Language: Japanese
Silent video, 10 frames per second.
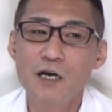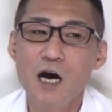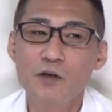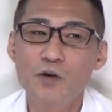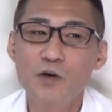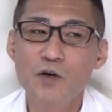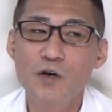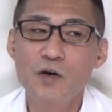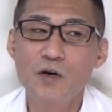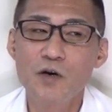あ
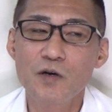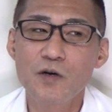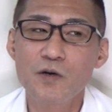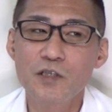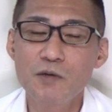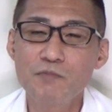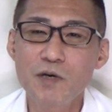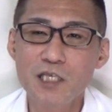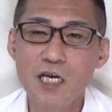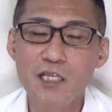のー、新
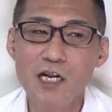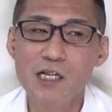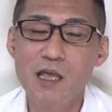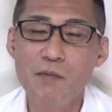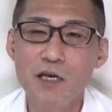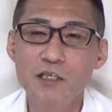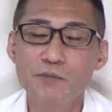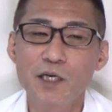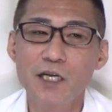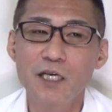橋あたりでマイク
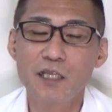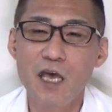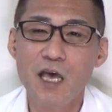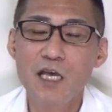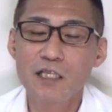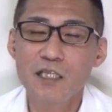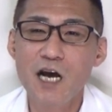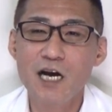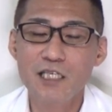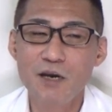向けられて
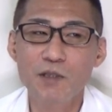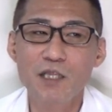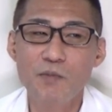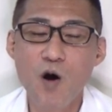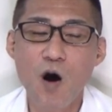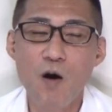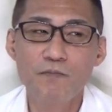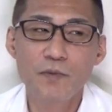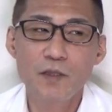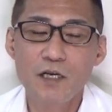何か喋っても
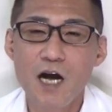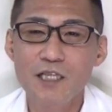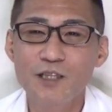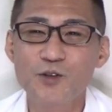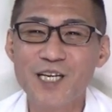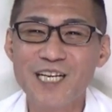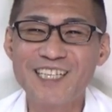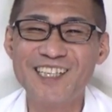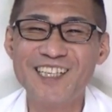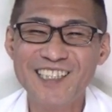カットされる